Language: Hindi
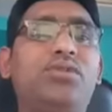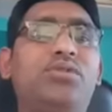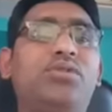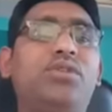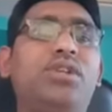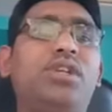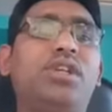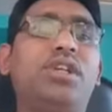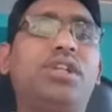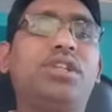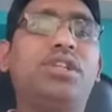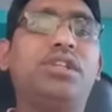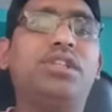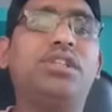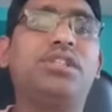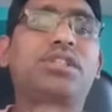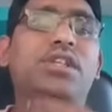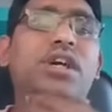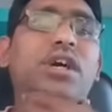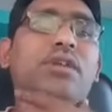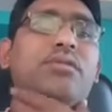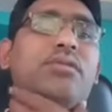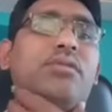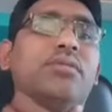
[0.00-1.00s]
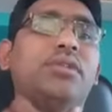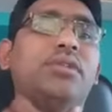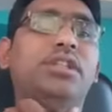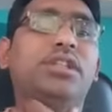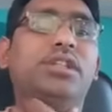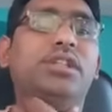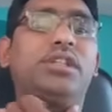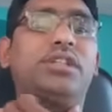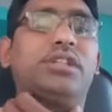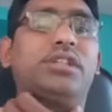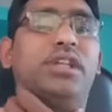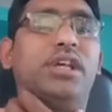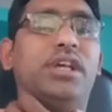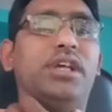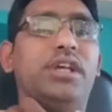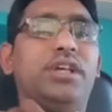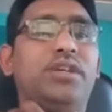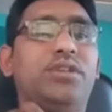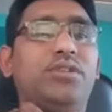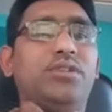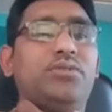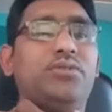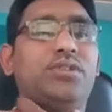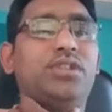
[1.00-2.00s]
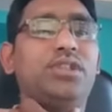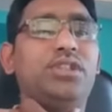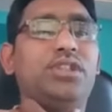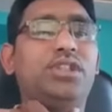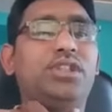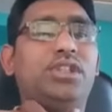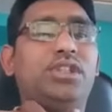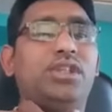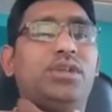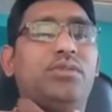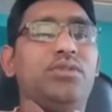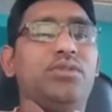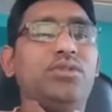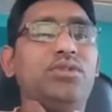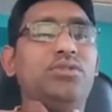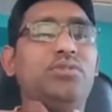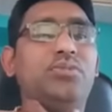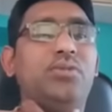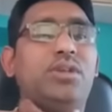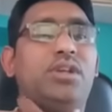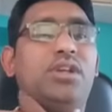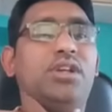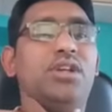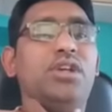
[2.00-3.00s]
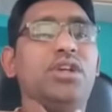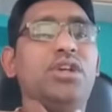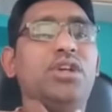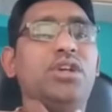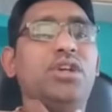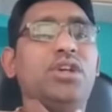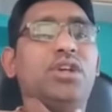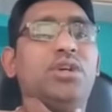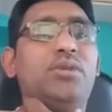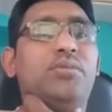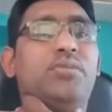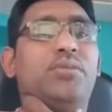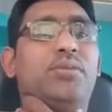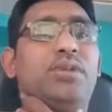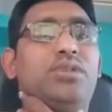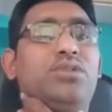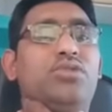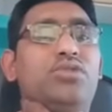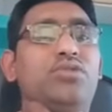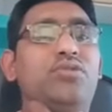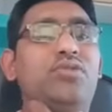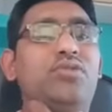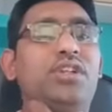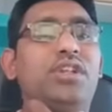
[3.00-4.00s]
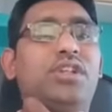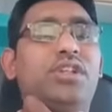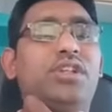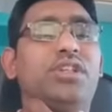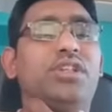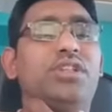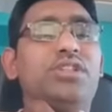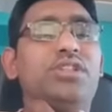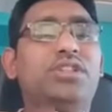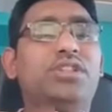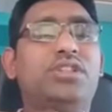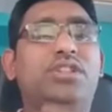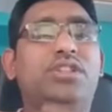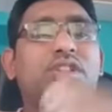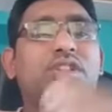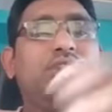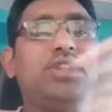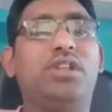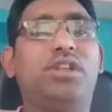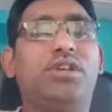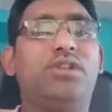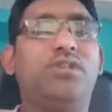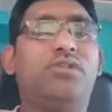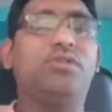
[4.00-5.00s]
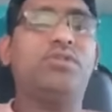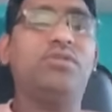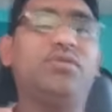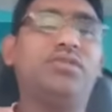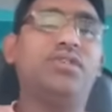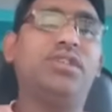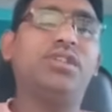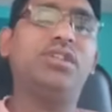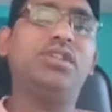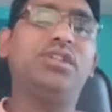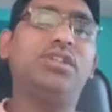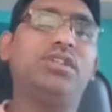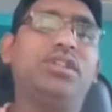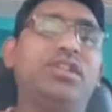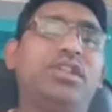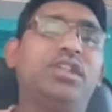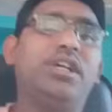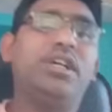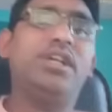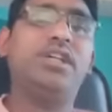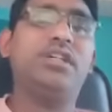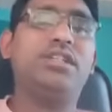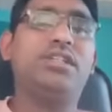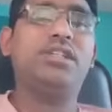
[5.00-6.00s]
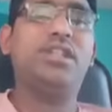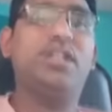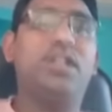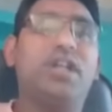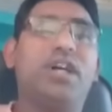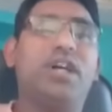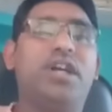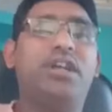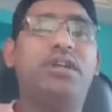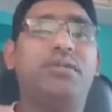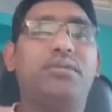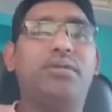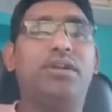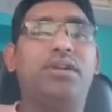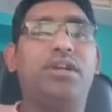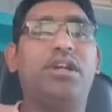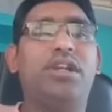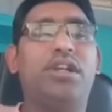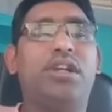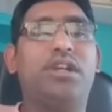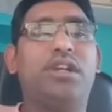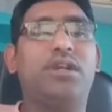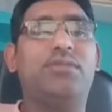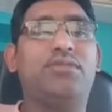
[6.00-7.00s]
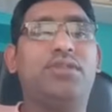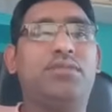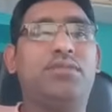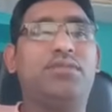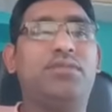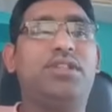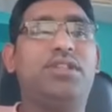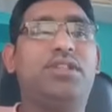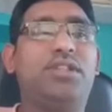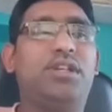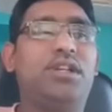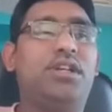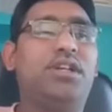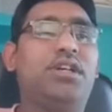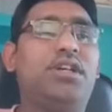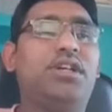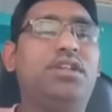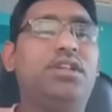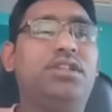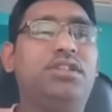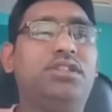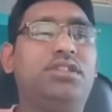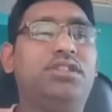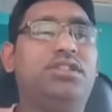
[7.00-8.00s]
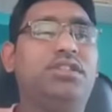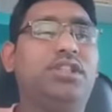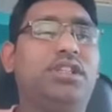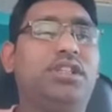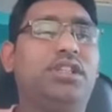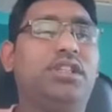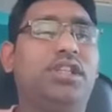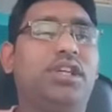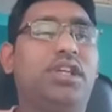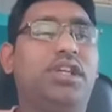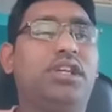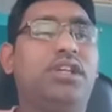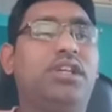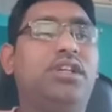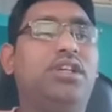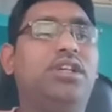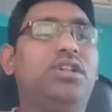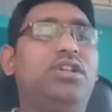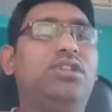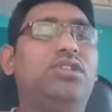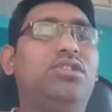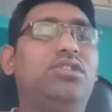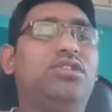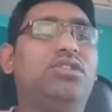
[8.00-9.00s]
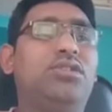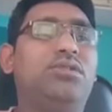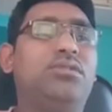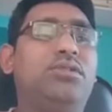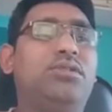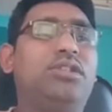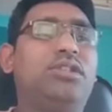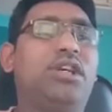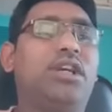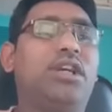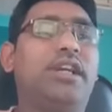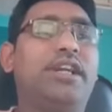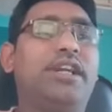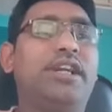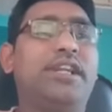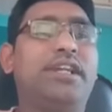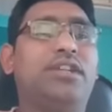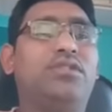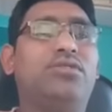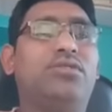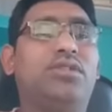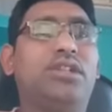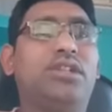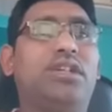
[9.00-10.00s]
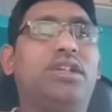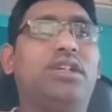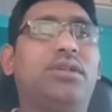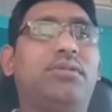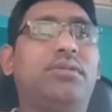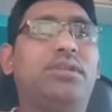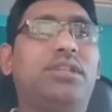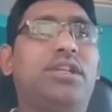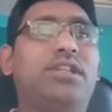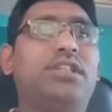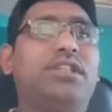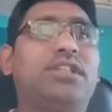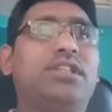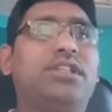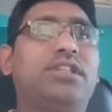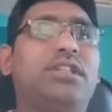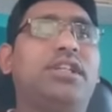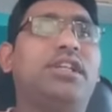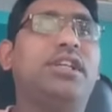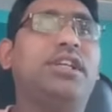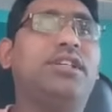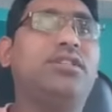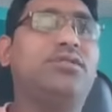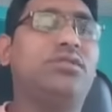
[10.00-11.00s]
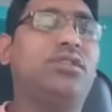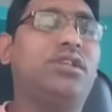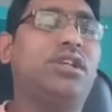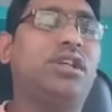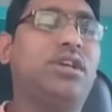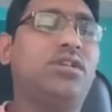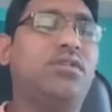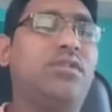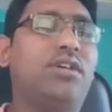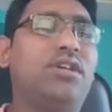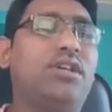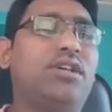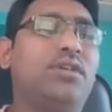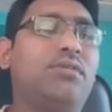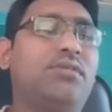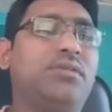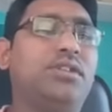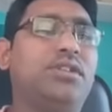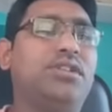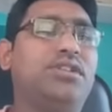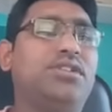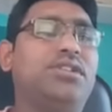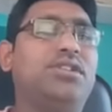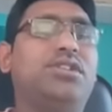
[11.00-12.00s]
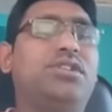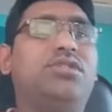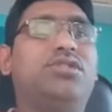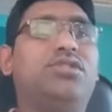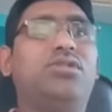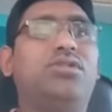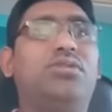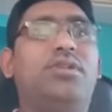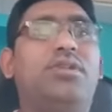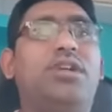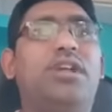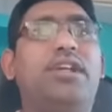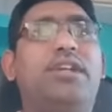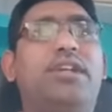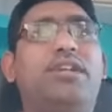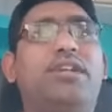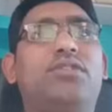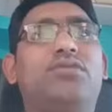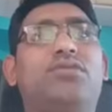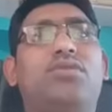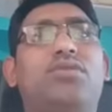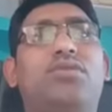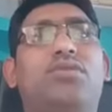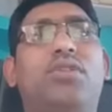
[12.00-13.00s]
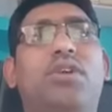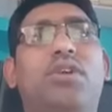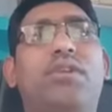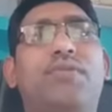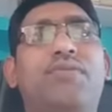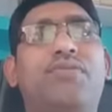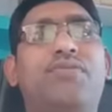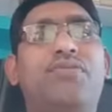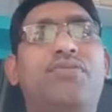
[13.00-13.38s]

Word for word: दूरी के संचार में मदद करता है ऑप्शन सी थर्मोस्फीयर मेसोफियर के नीचे स्थित है ऑप्शन ड है इसे आयनमंडल के नाम से भी जाना जाता है तो हमें इसका राइट आंसर करके बताएं इसका सही आंसर क्या होगा आपकी दृष्टि से जो भी राइट आंसर होगा